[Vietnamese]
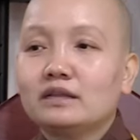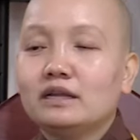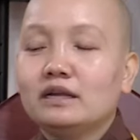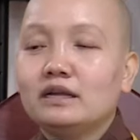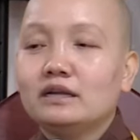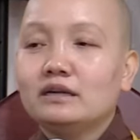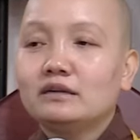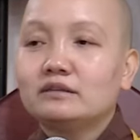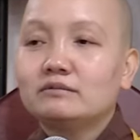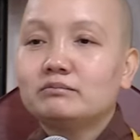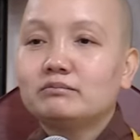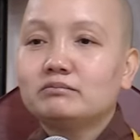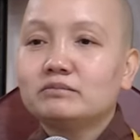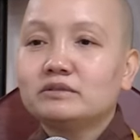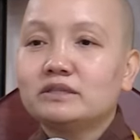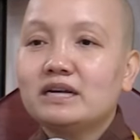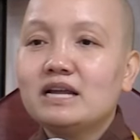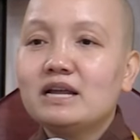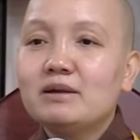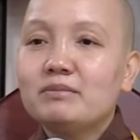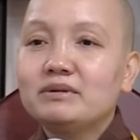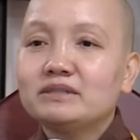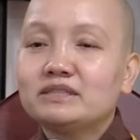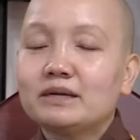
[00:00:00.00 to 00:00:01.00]
Thì
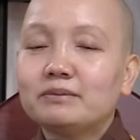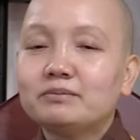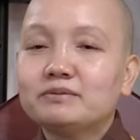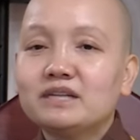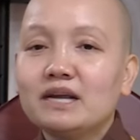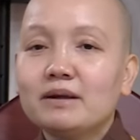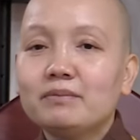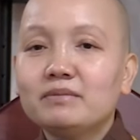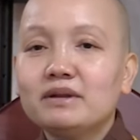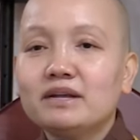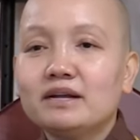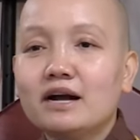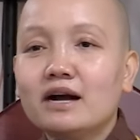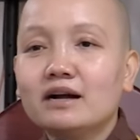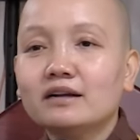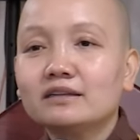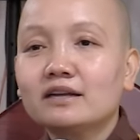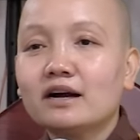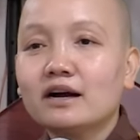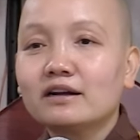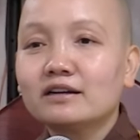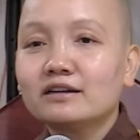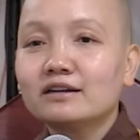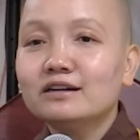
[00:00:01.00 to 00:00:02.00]
khi mà sắp xếp đi khất
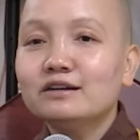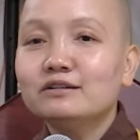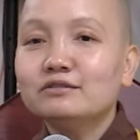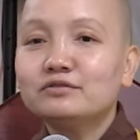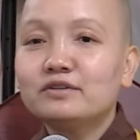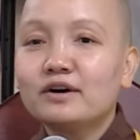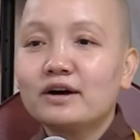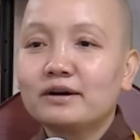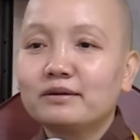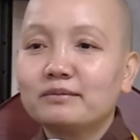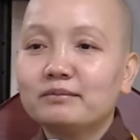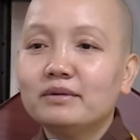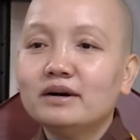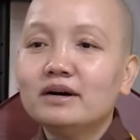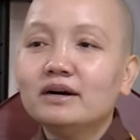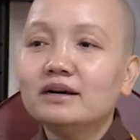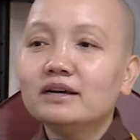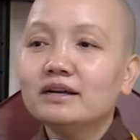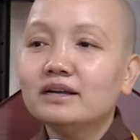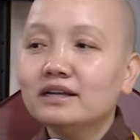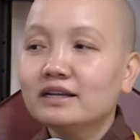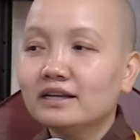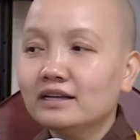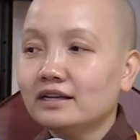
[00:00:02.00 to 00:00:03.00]
thực, Đức Phật
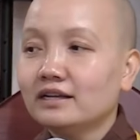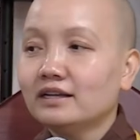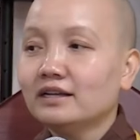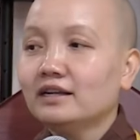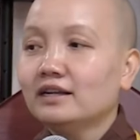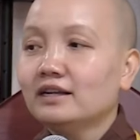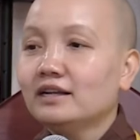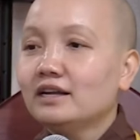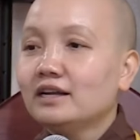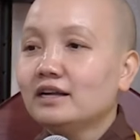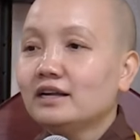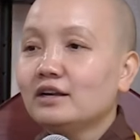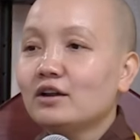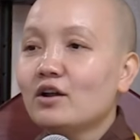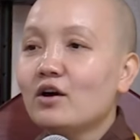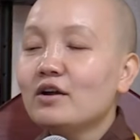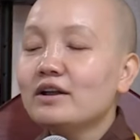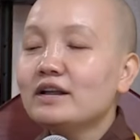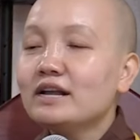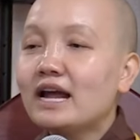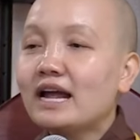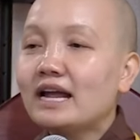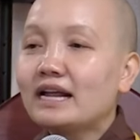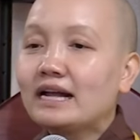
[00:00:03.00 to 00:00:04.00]
mới
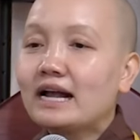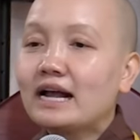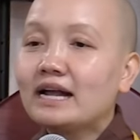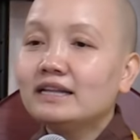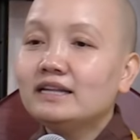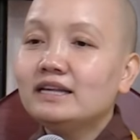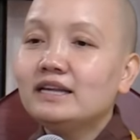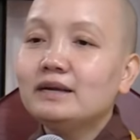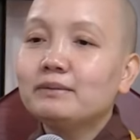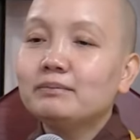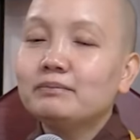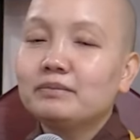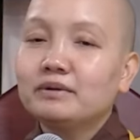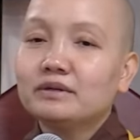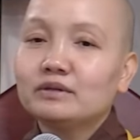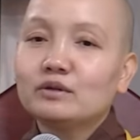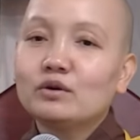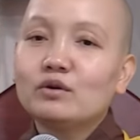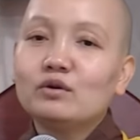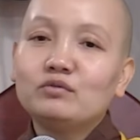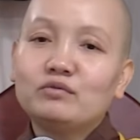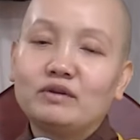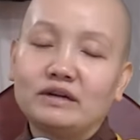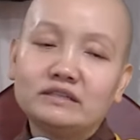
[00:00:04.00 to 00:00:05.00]
nói Ngài Kayip
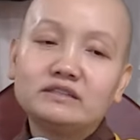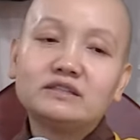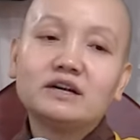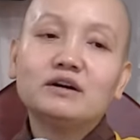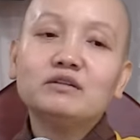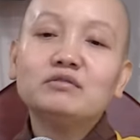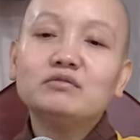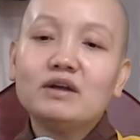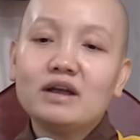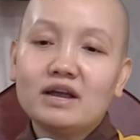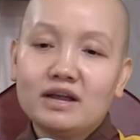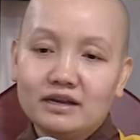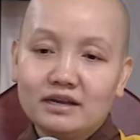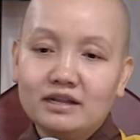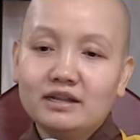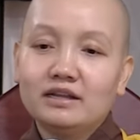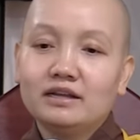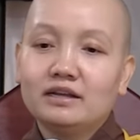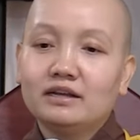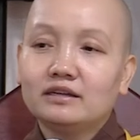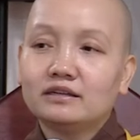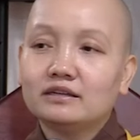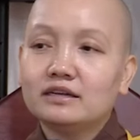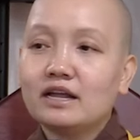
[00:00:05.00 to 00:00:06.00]
thôi phải trở về đi
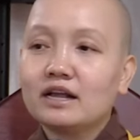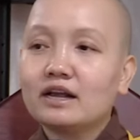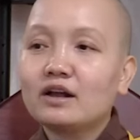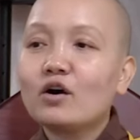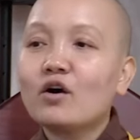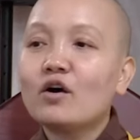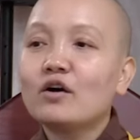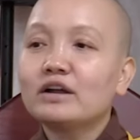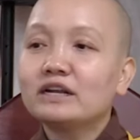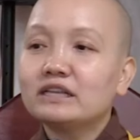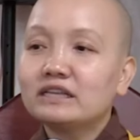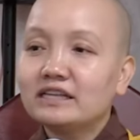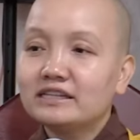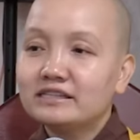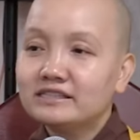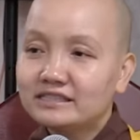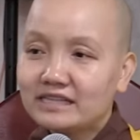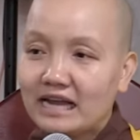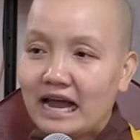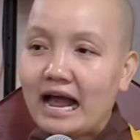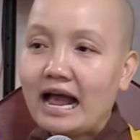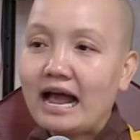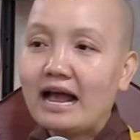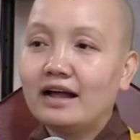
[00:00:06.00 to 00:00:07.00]
để coi tịnh
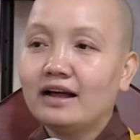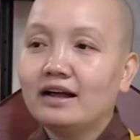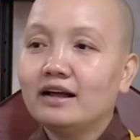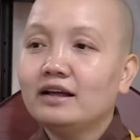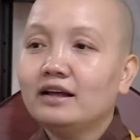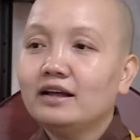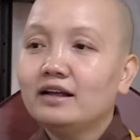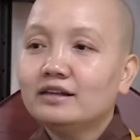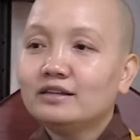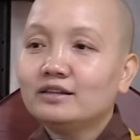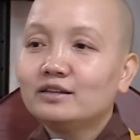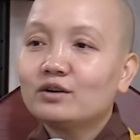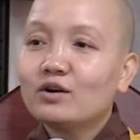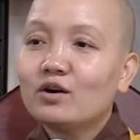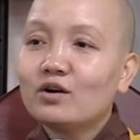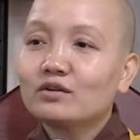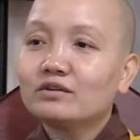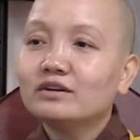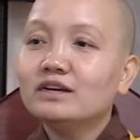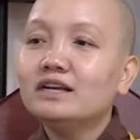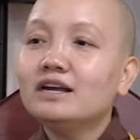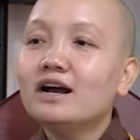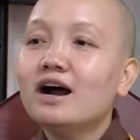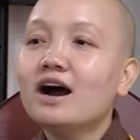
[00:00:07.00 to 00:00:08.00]
xá. Chứ
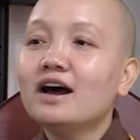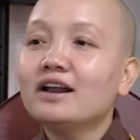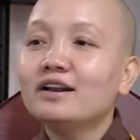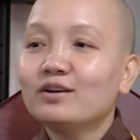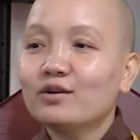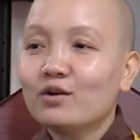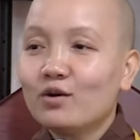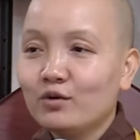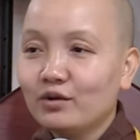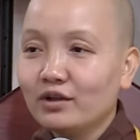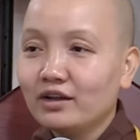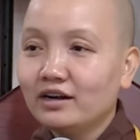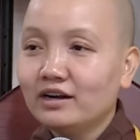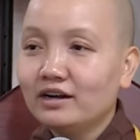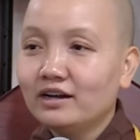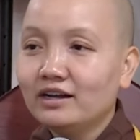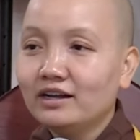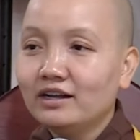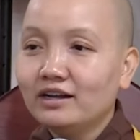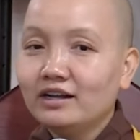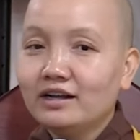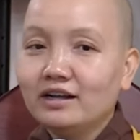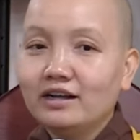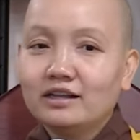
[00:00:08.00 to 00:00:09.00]
còn đi hết rồi á
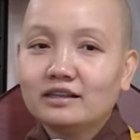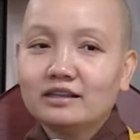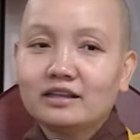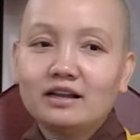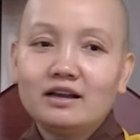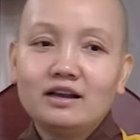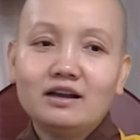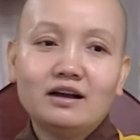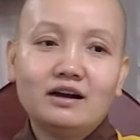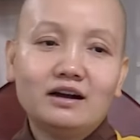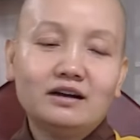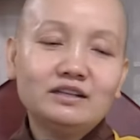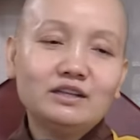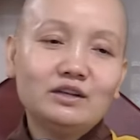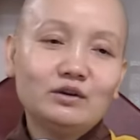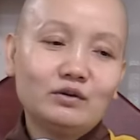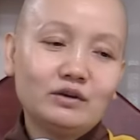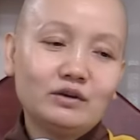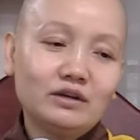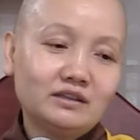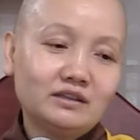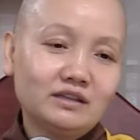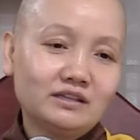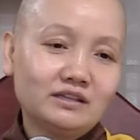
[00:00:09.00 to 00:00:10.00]
thì lỡ nhiều
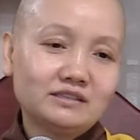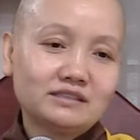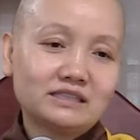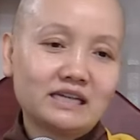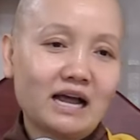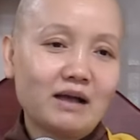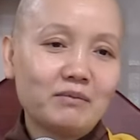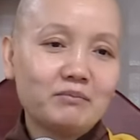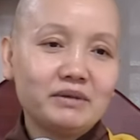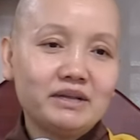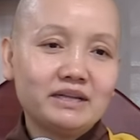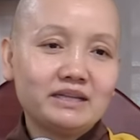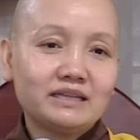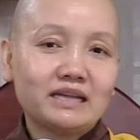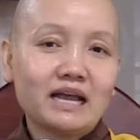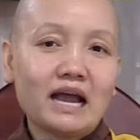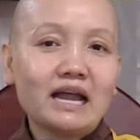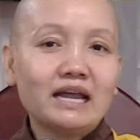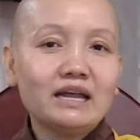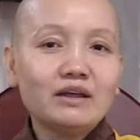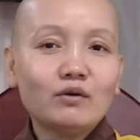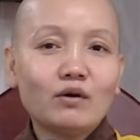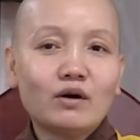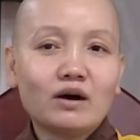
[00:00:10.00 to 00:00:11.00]
khi tịnh xá bị
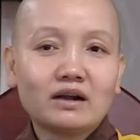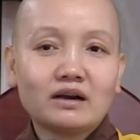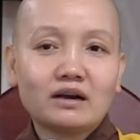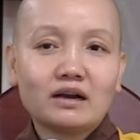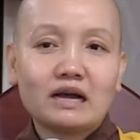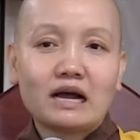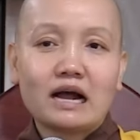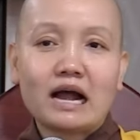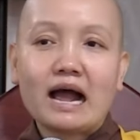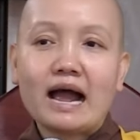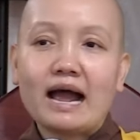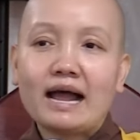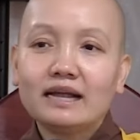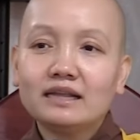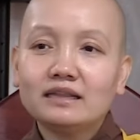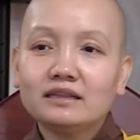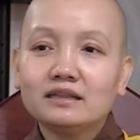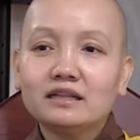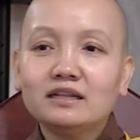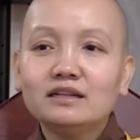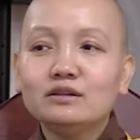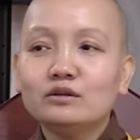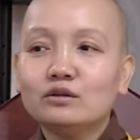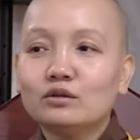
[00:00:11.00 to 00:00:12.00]
cháy, hoặc là ai
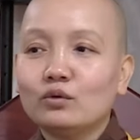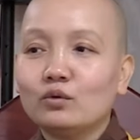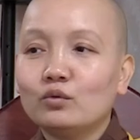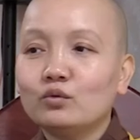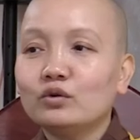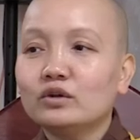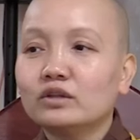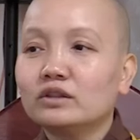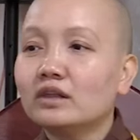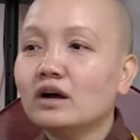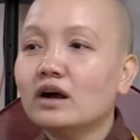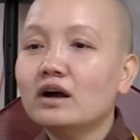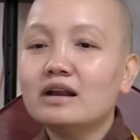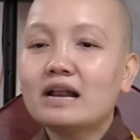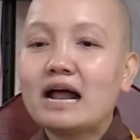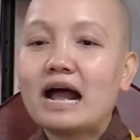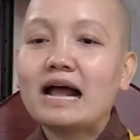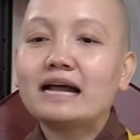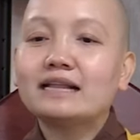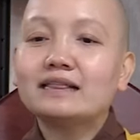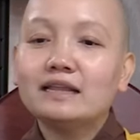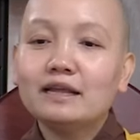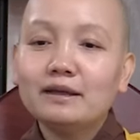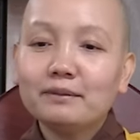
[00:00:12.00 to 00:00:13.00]
tín chủ rồi tới là
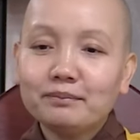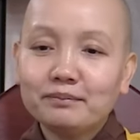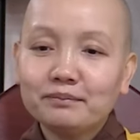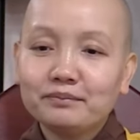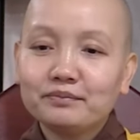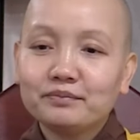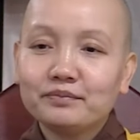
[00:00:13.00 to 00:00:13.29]
ai tiếp,